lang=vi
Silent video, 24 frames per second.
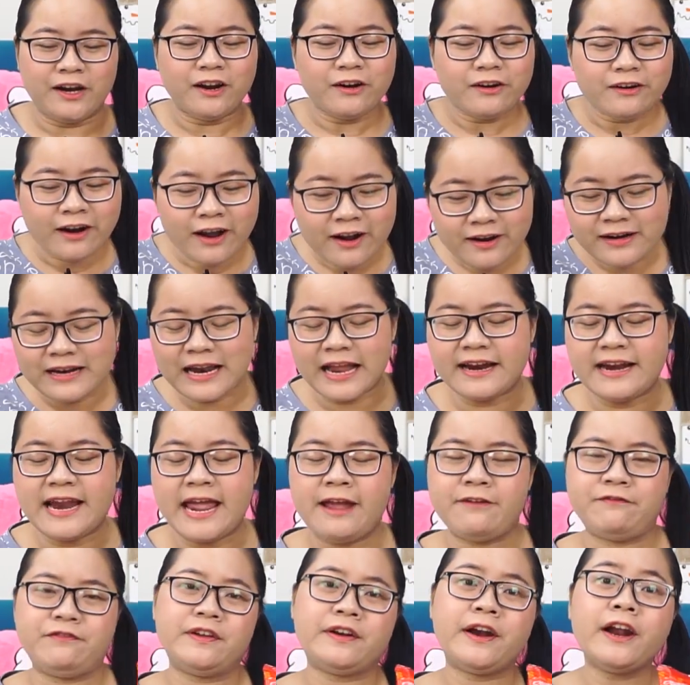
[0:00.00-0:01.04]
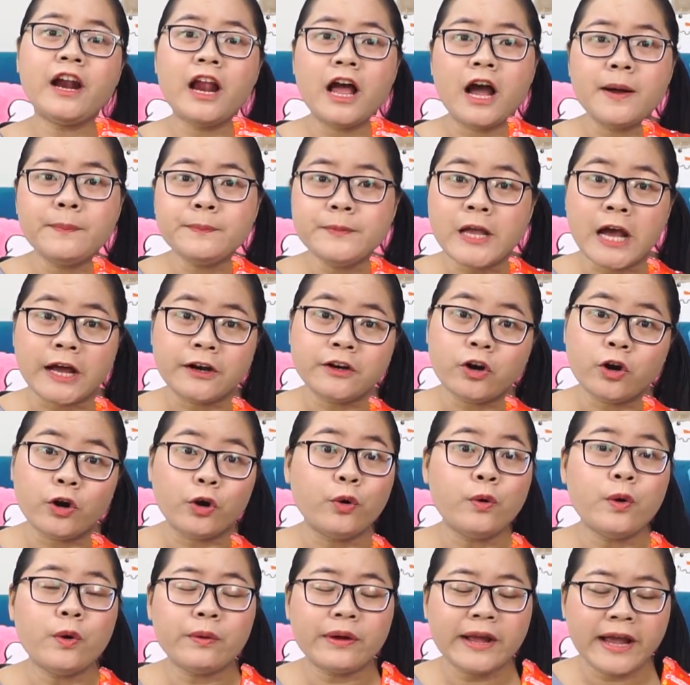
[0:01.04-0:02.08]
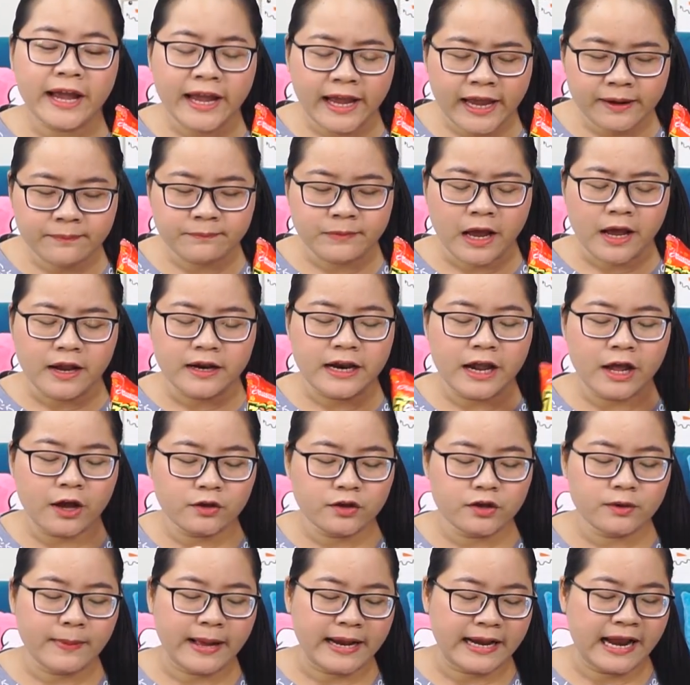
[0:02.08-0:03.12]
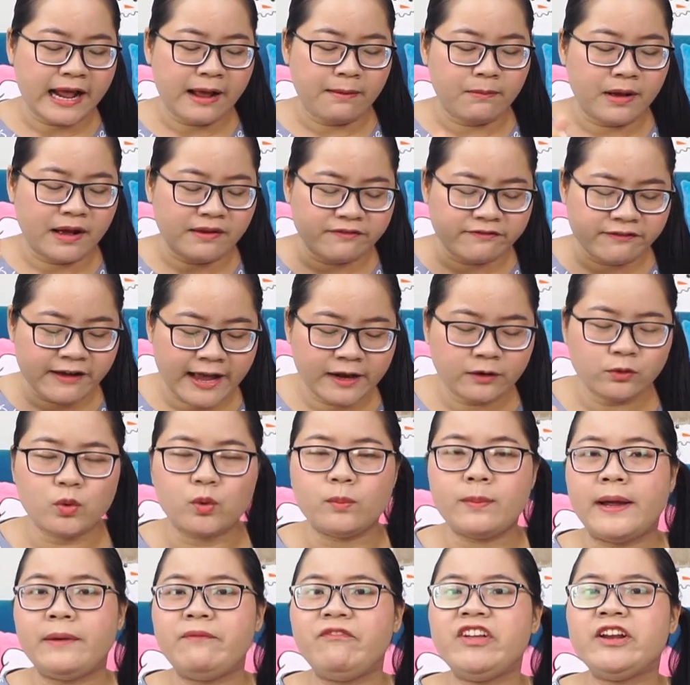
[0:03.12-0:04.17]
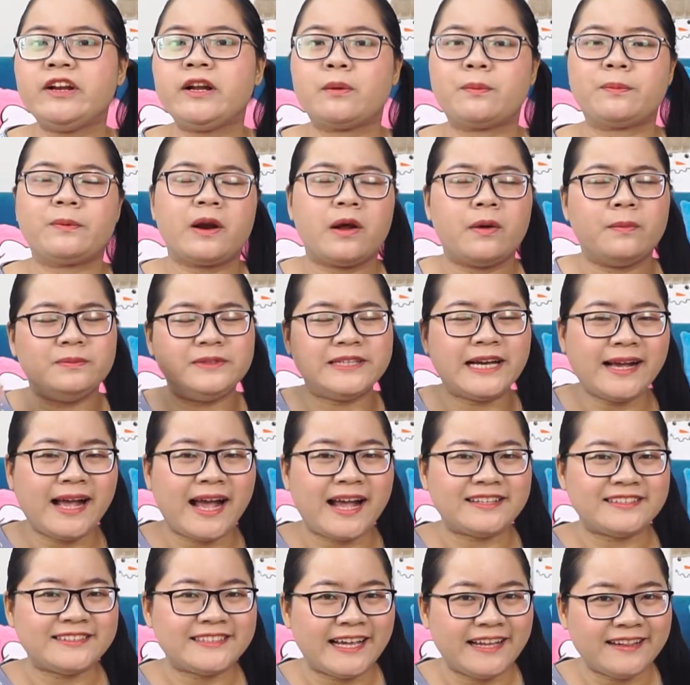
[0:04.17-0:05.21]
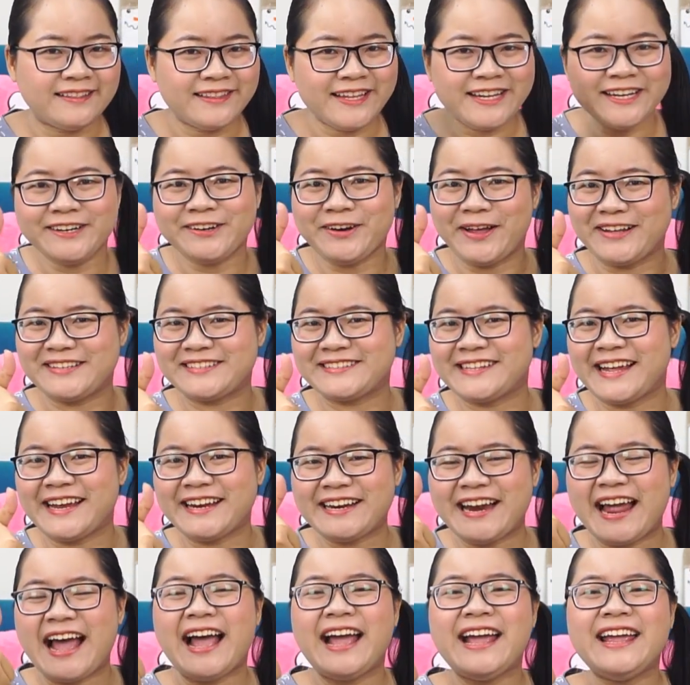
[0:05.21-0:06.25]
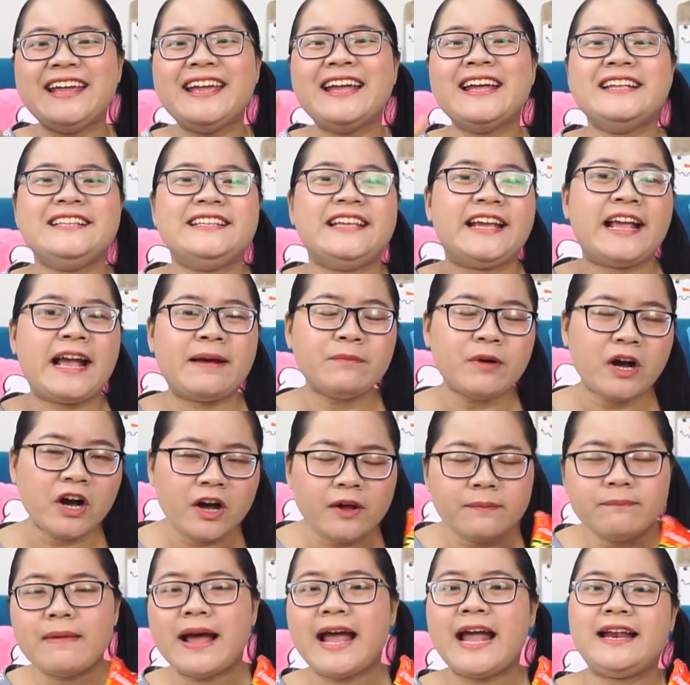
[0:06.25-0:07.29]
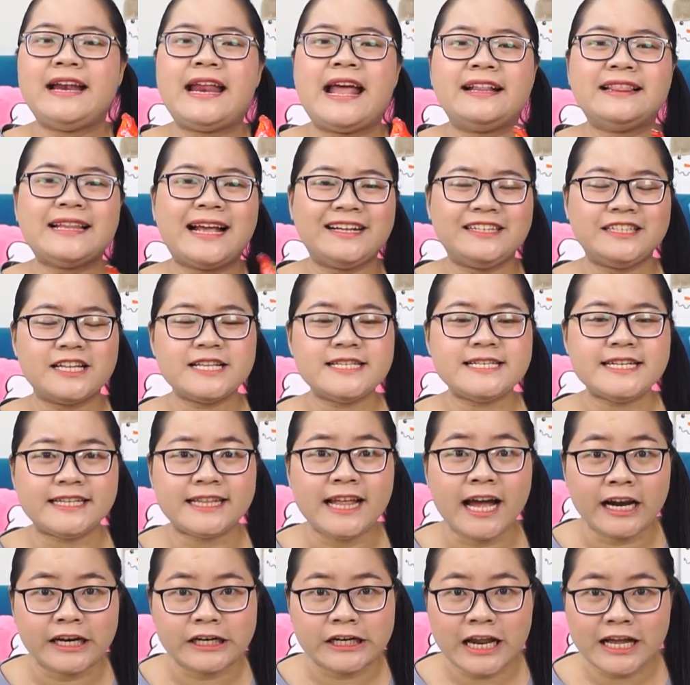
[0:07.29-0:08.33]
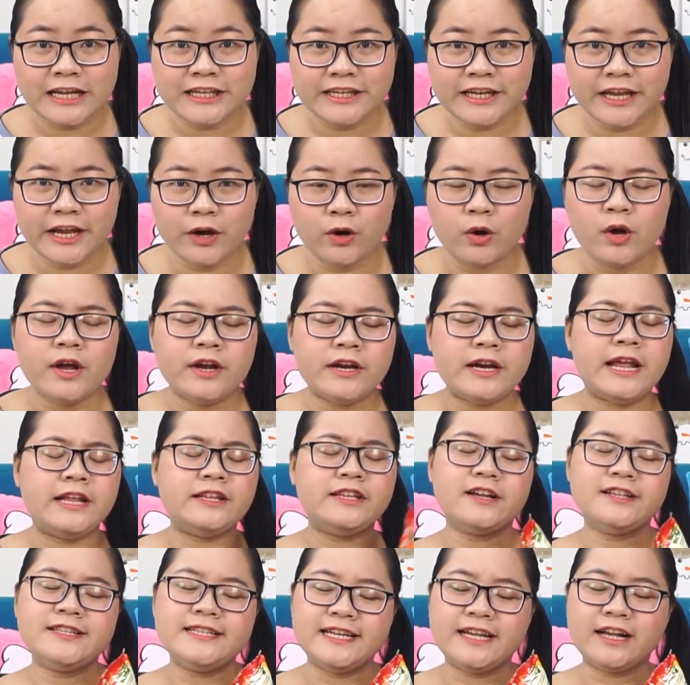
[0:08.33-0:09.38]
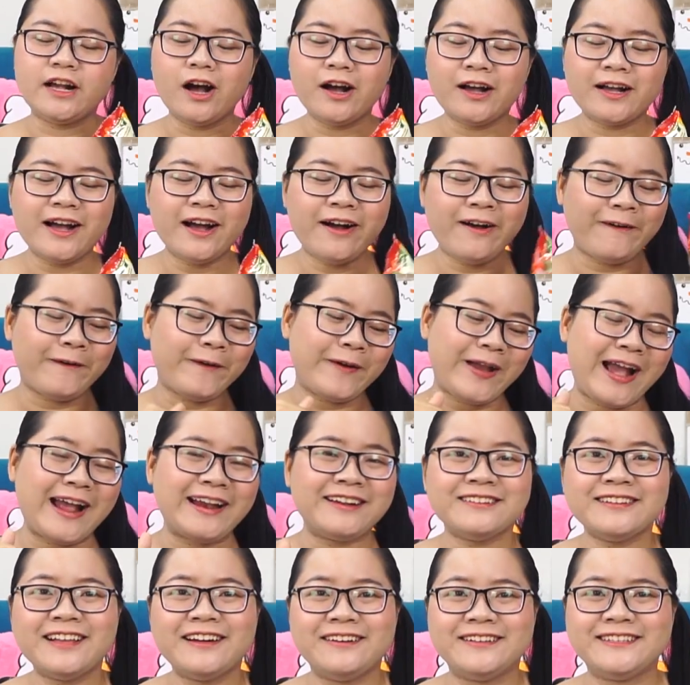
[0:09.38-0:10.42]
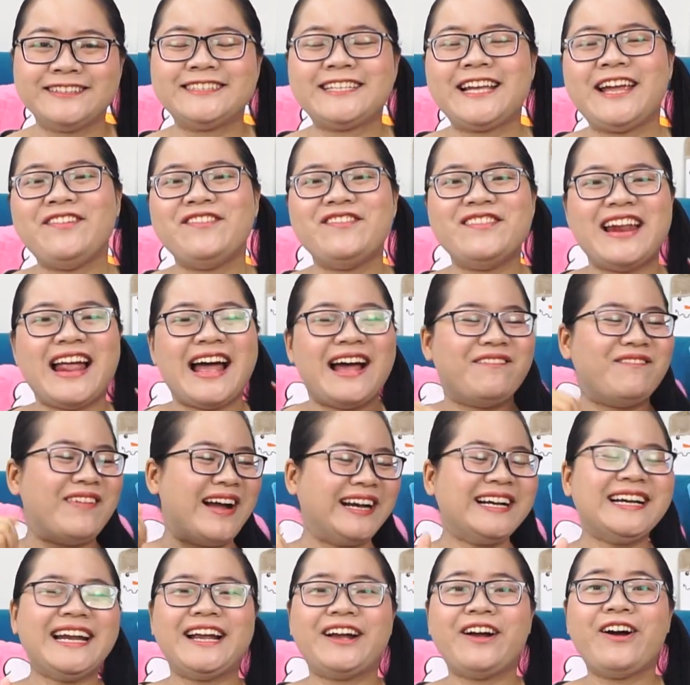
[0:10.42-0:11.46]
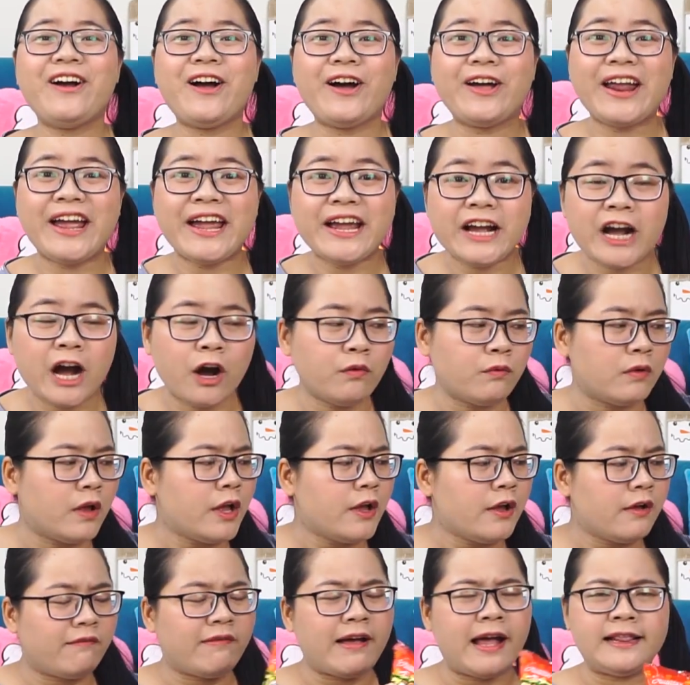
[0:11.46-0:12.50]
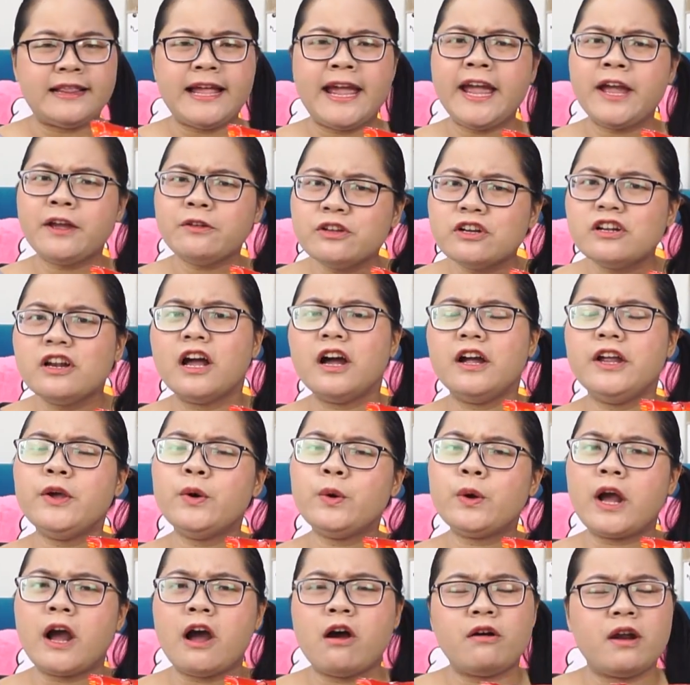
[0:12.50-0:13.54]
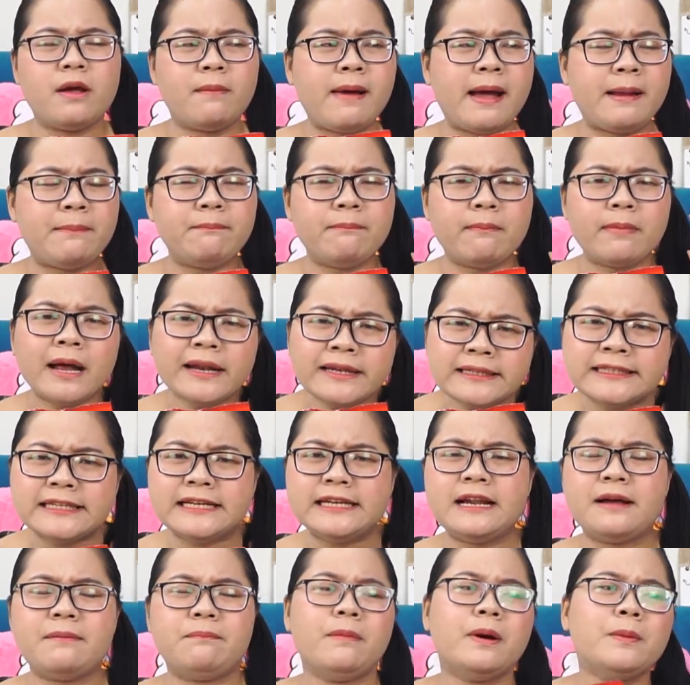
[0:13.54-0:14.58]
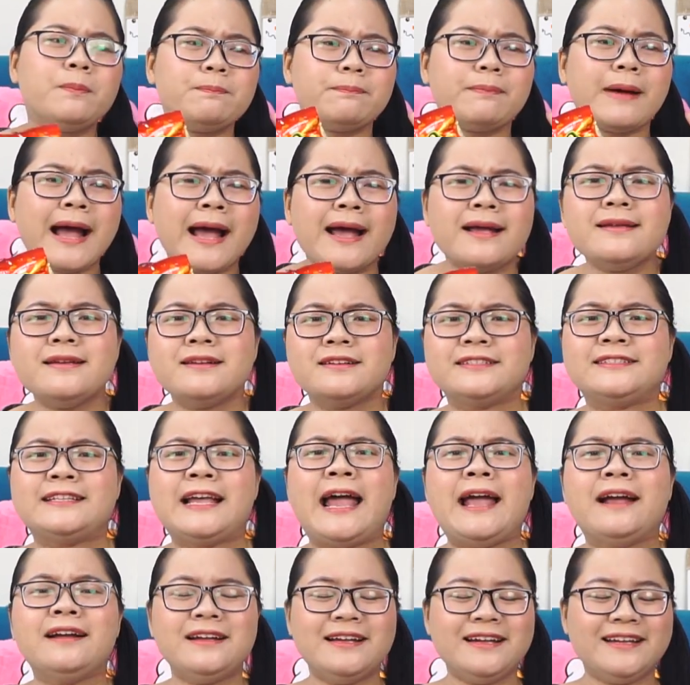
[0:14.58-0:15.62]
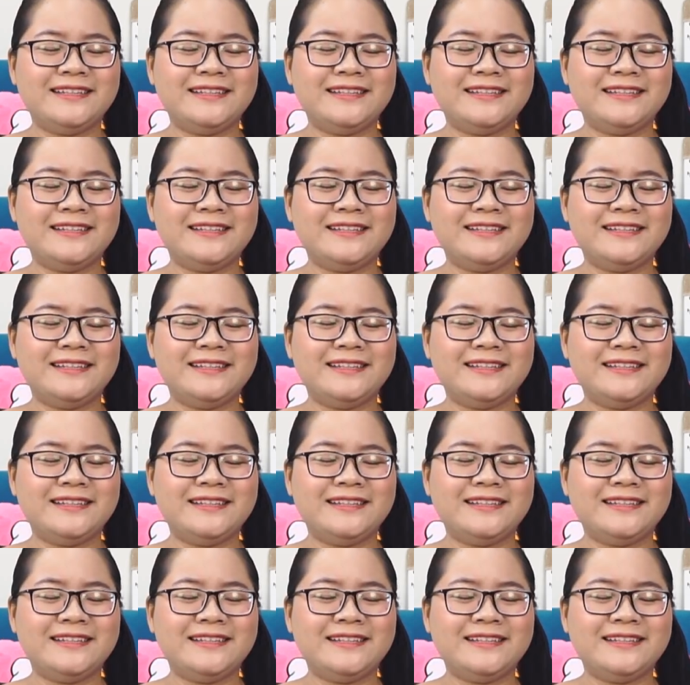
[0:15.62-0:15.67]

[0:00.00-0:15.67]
nó rất là đẹp và rất là hấp dẫn rồi đúng không các em? Nếu như bạn nào mà fan của bài viên ngọc rồng chắc hẳn sẽ thích loại snack này. Chị cảm ơn bạn đã tặng cho chị thật là nhiều để cho chị có cơ hội ăn thử xem là bánh này có ngon hay không. Và theo như lời yêu cầu là bạn bắt chị là bắt 3 giờ sáng.